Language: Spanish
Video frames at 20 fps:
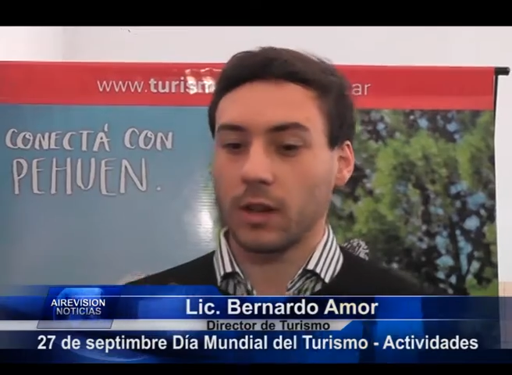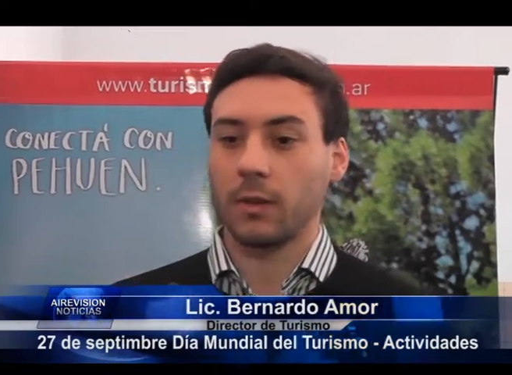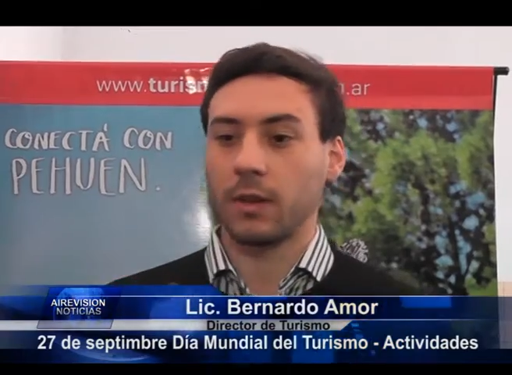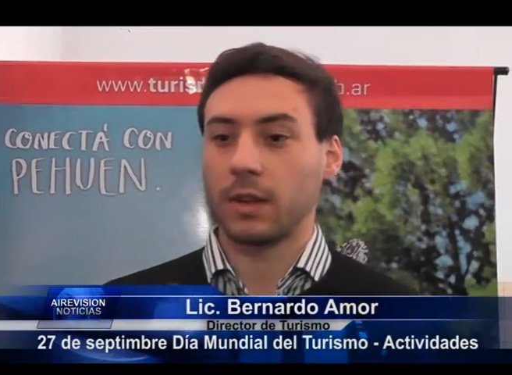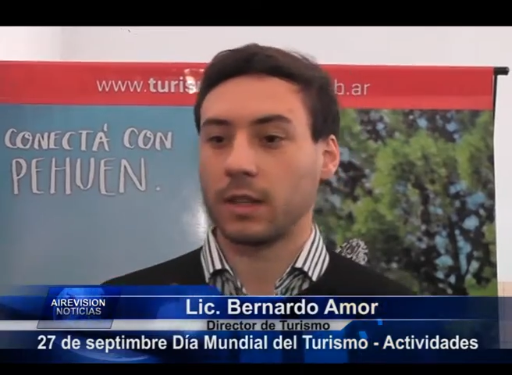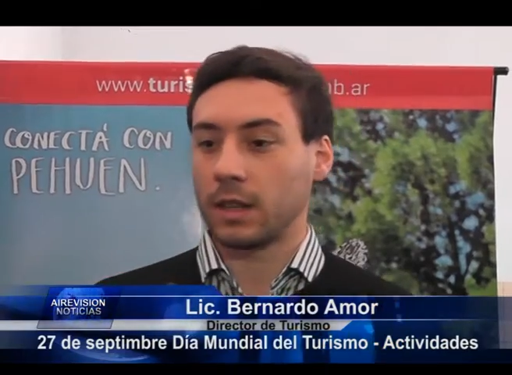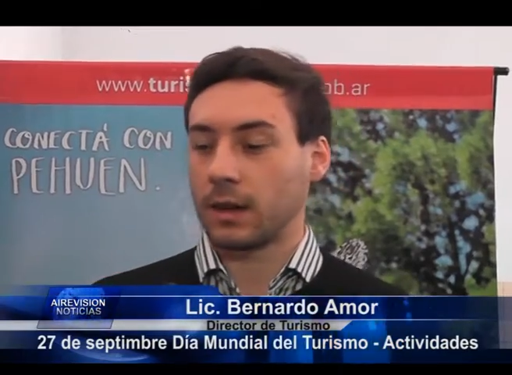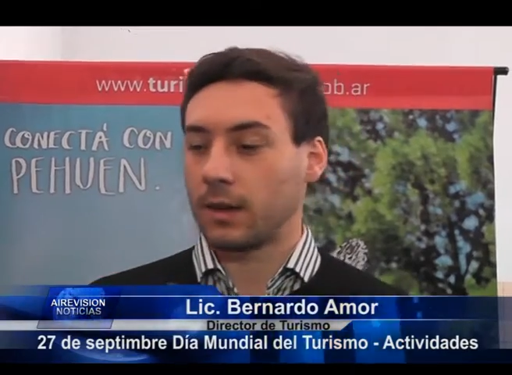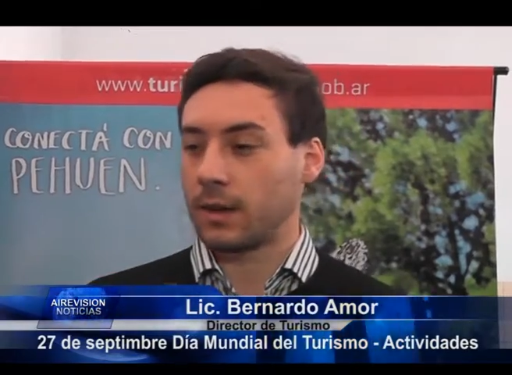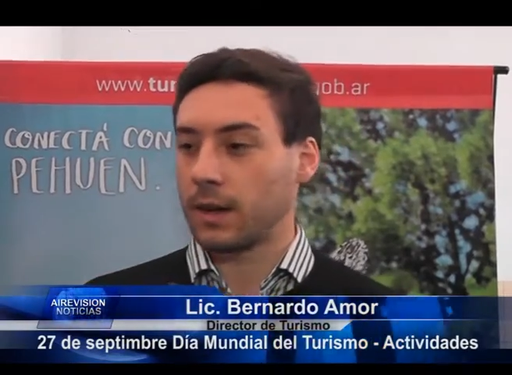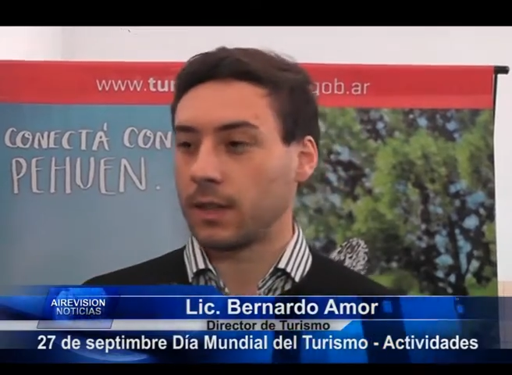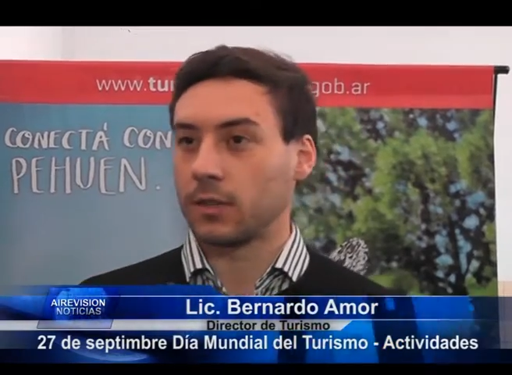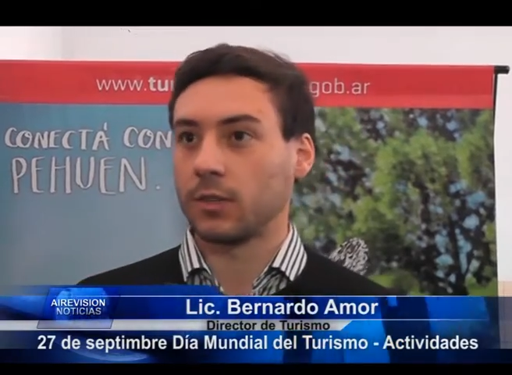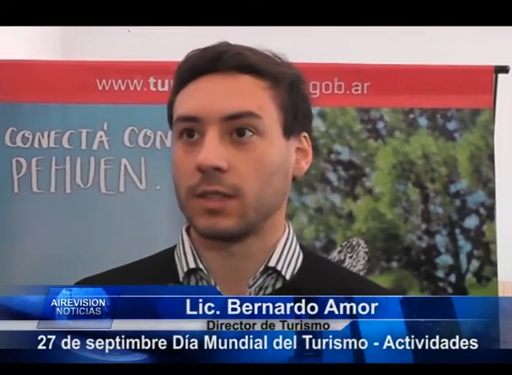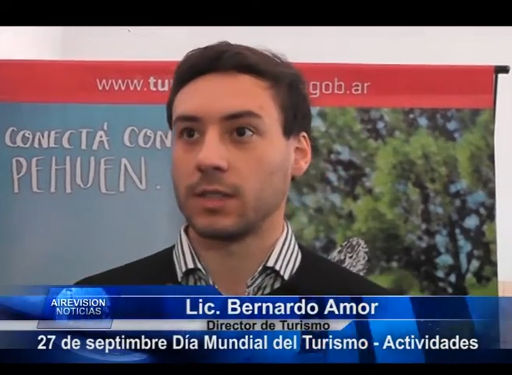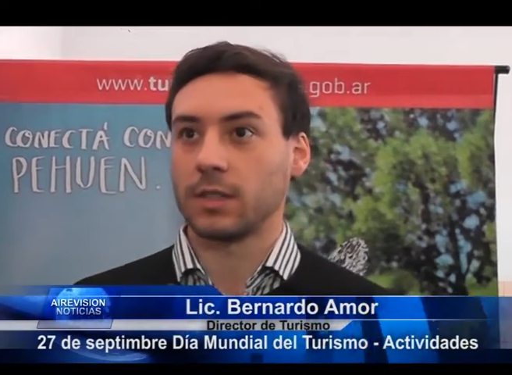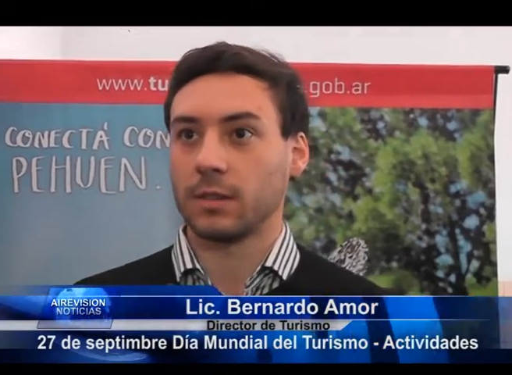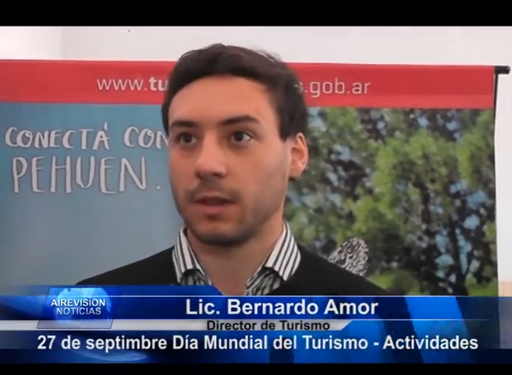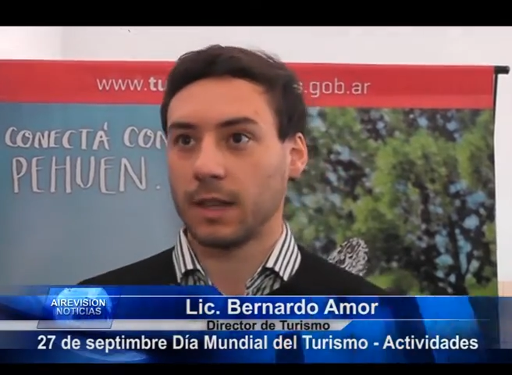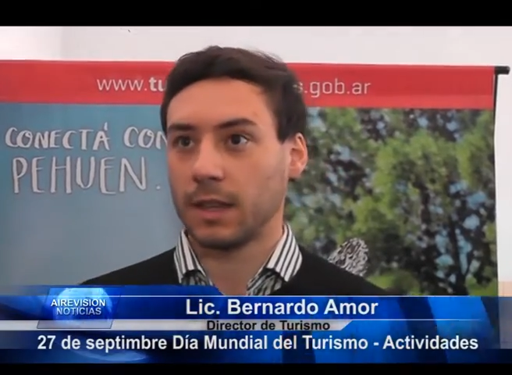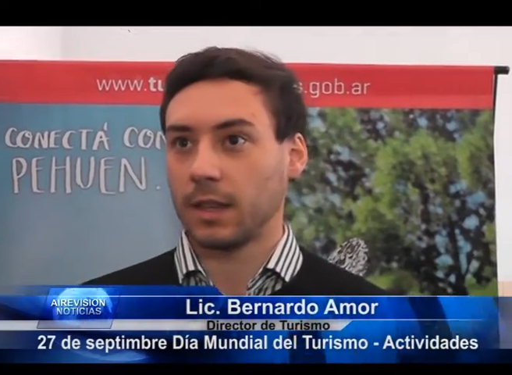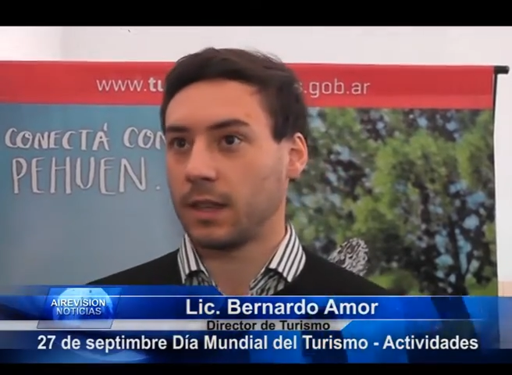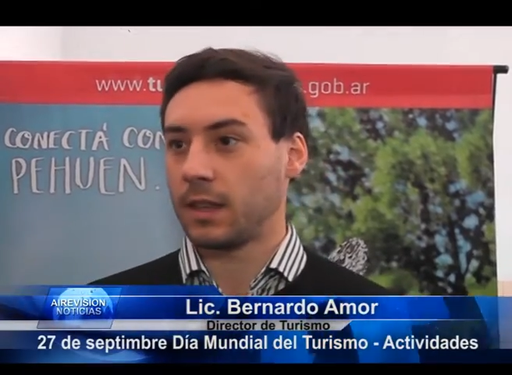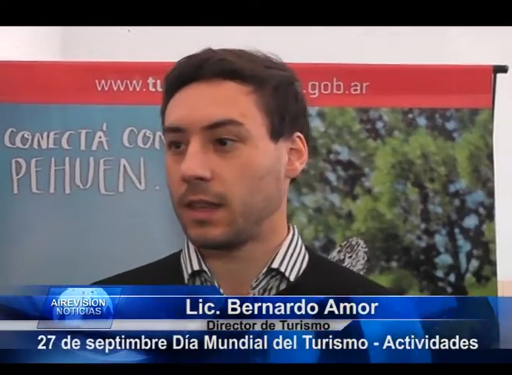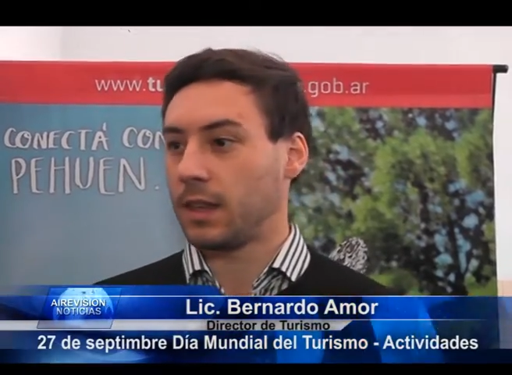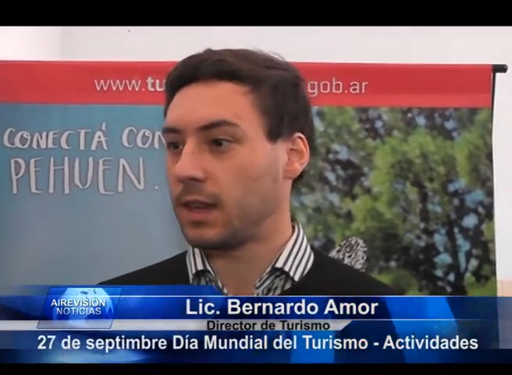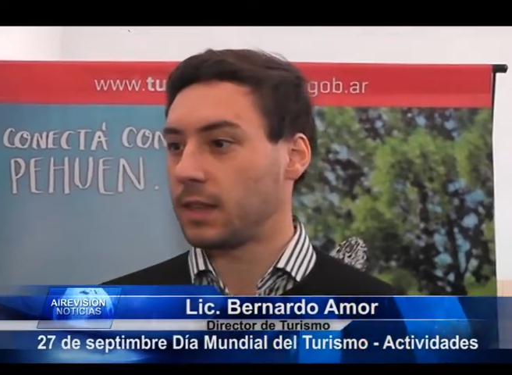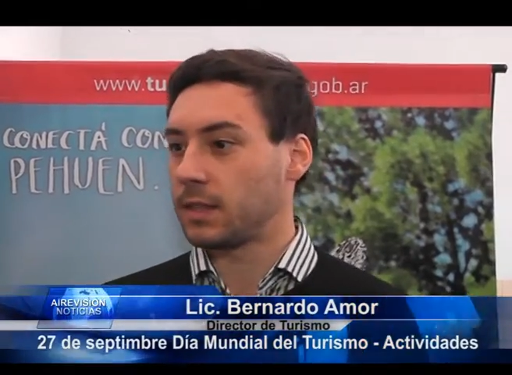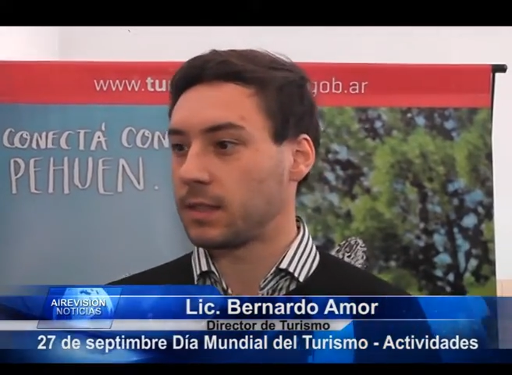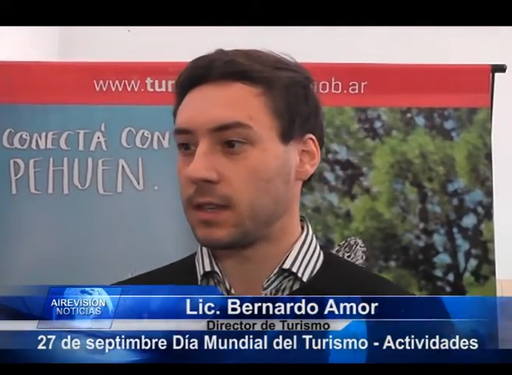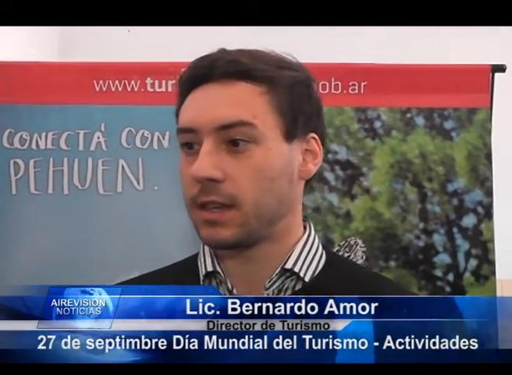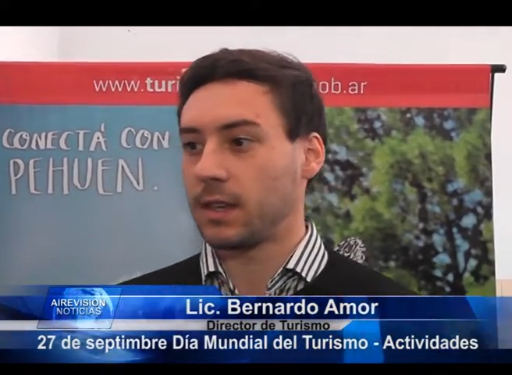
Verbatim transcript: que viene trabajando hace más de 10,